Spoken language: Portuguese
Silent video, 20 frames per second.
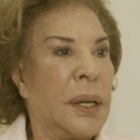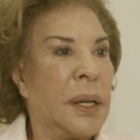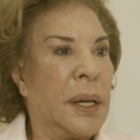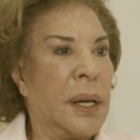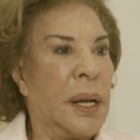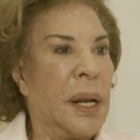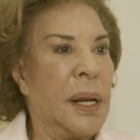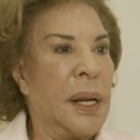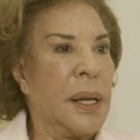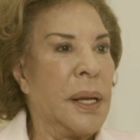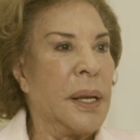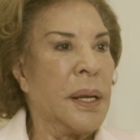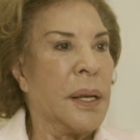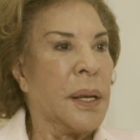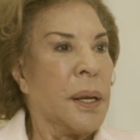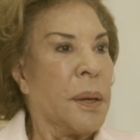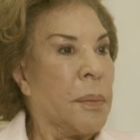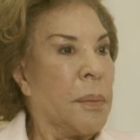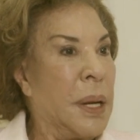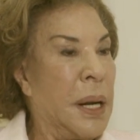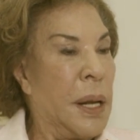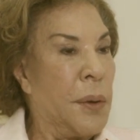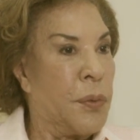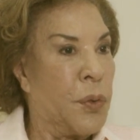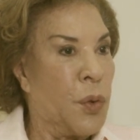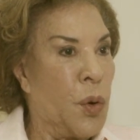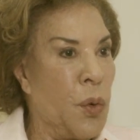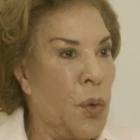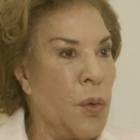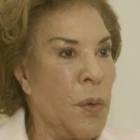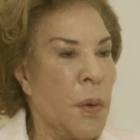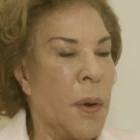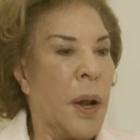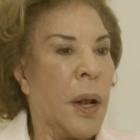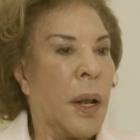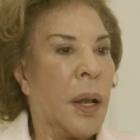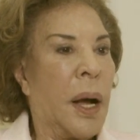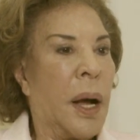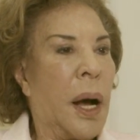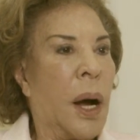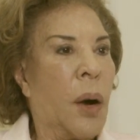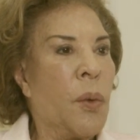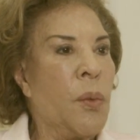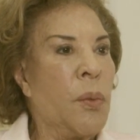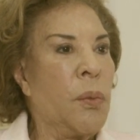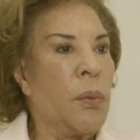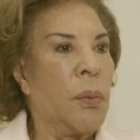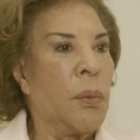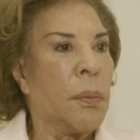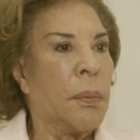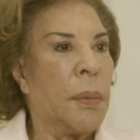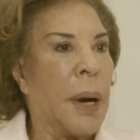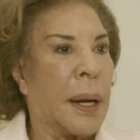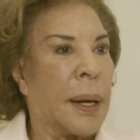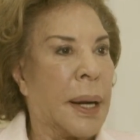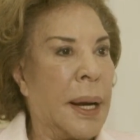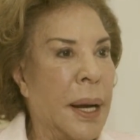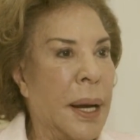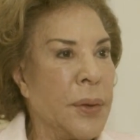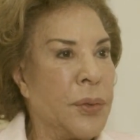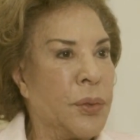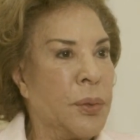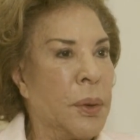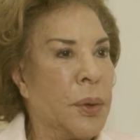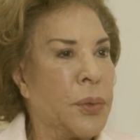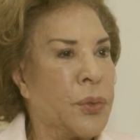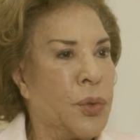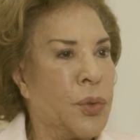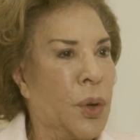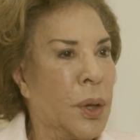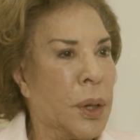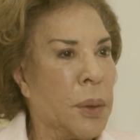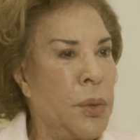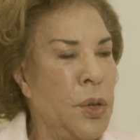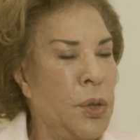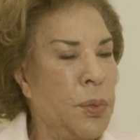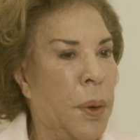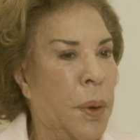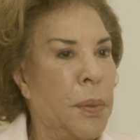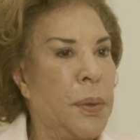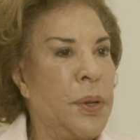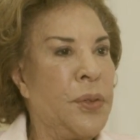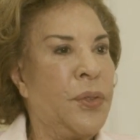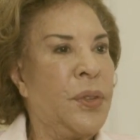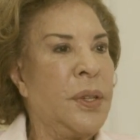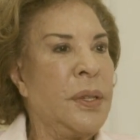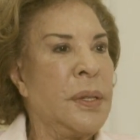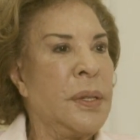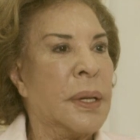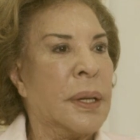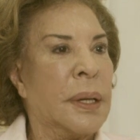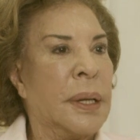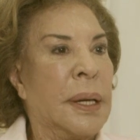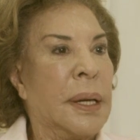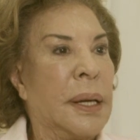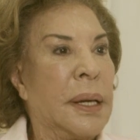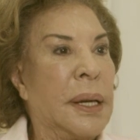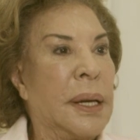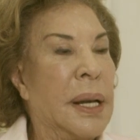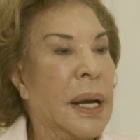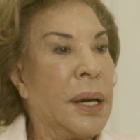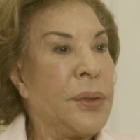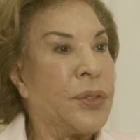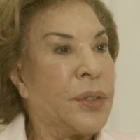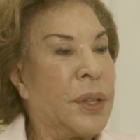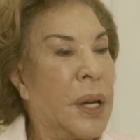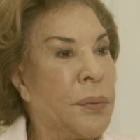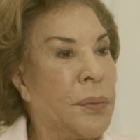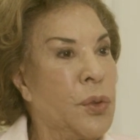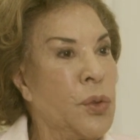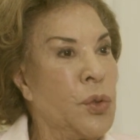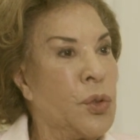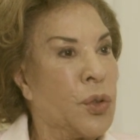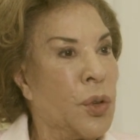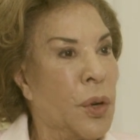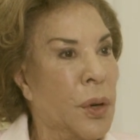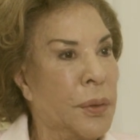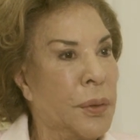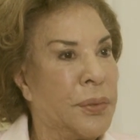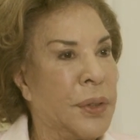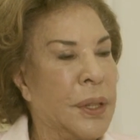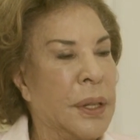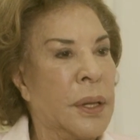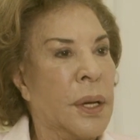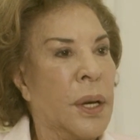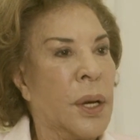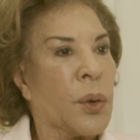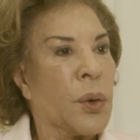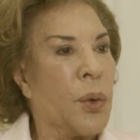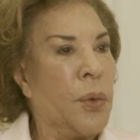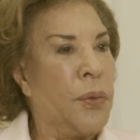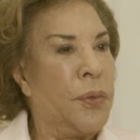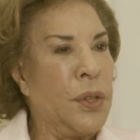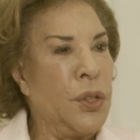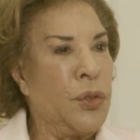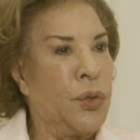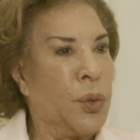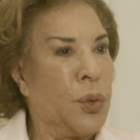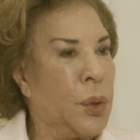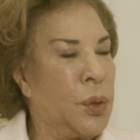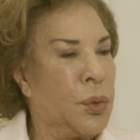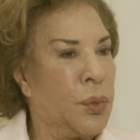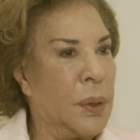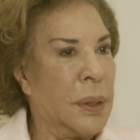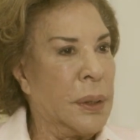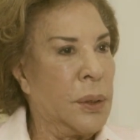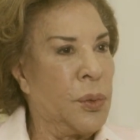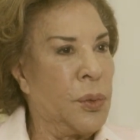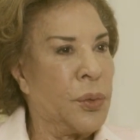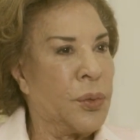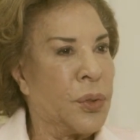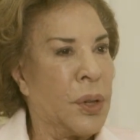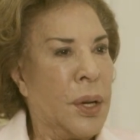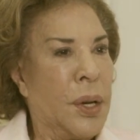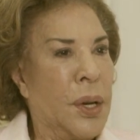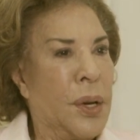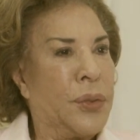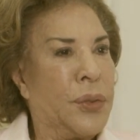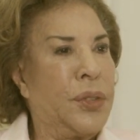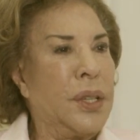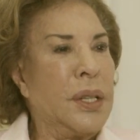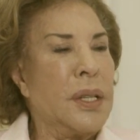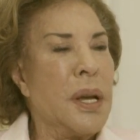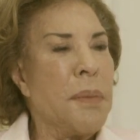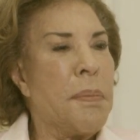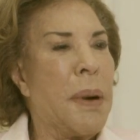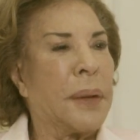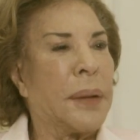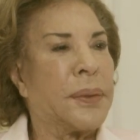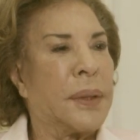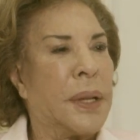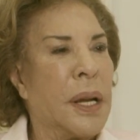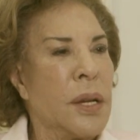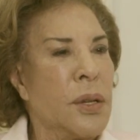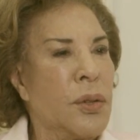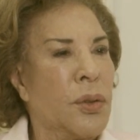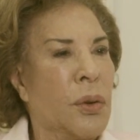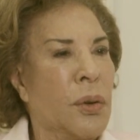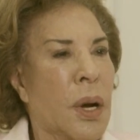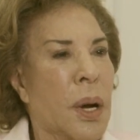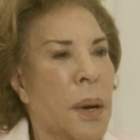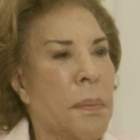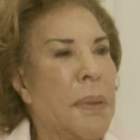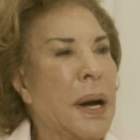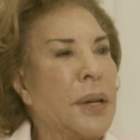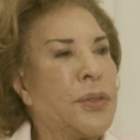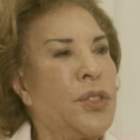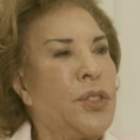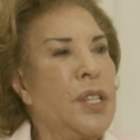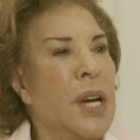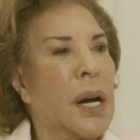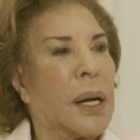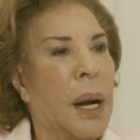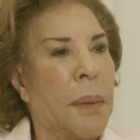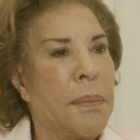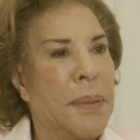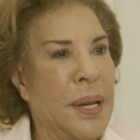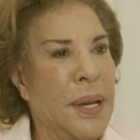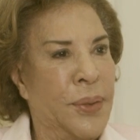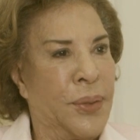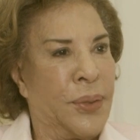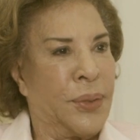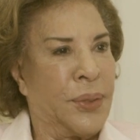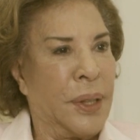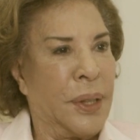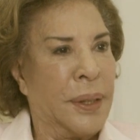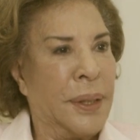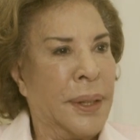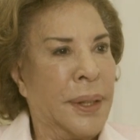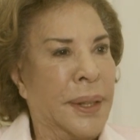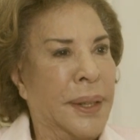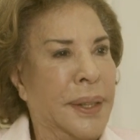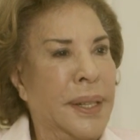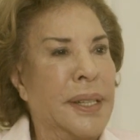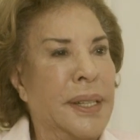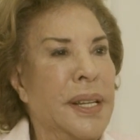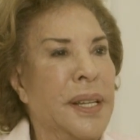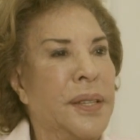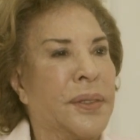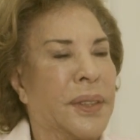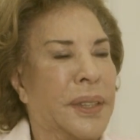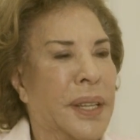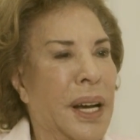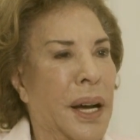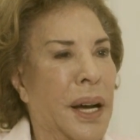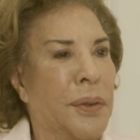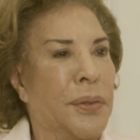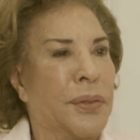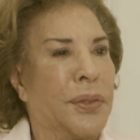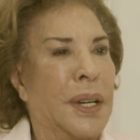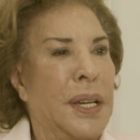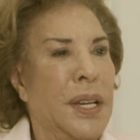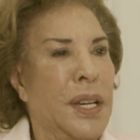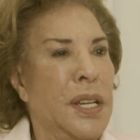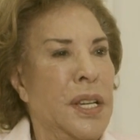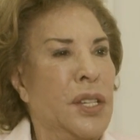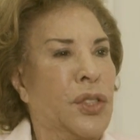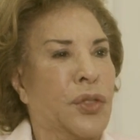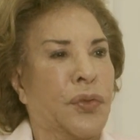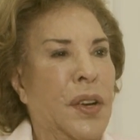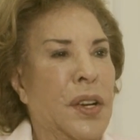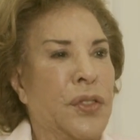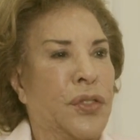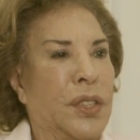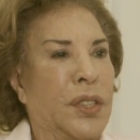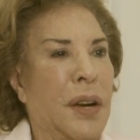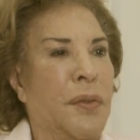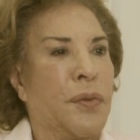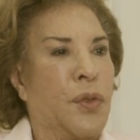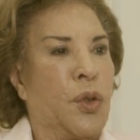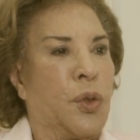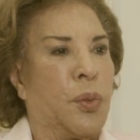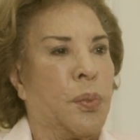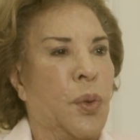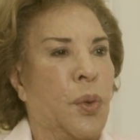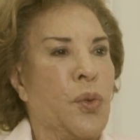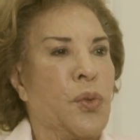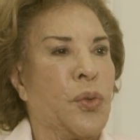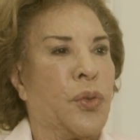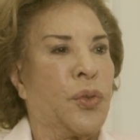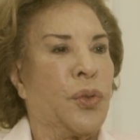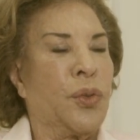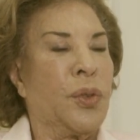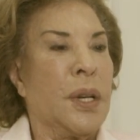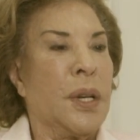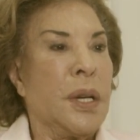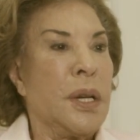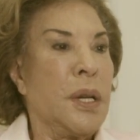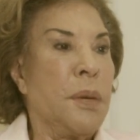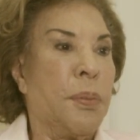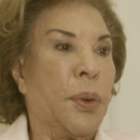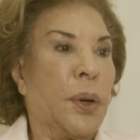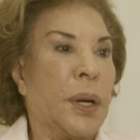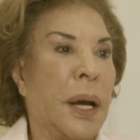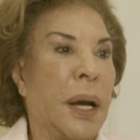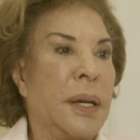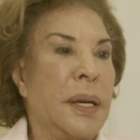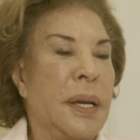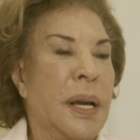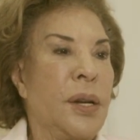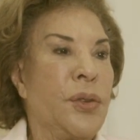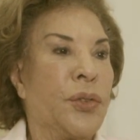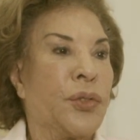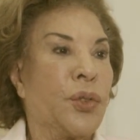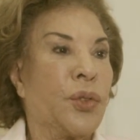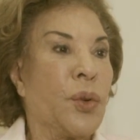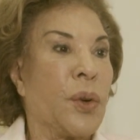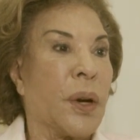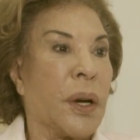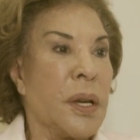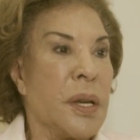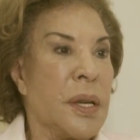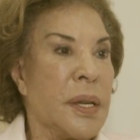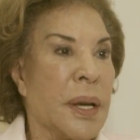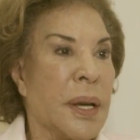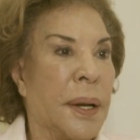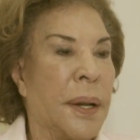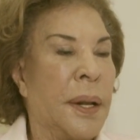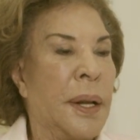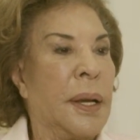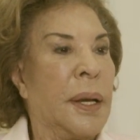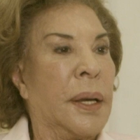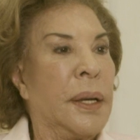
ele me levou a uma casa, uma senhora muito pobrezinha, e lá estava um jovem com 28 anos se debatendo, batia a cabeça e gritava e fechava os pulsos, e por aí ele sorria.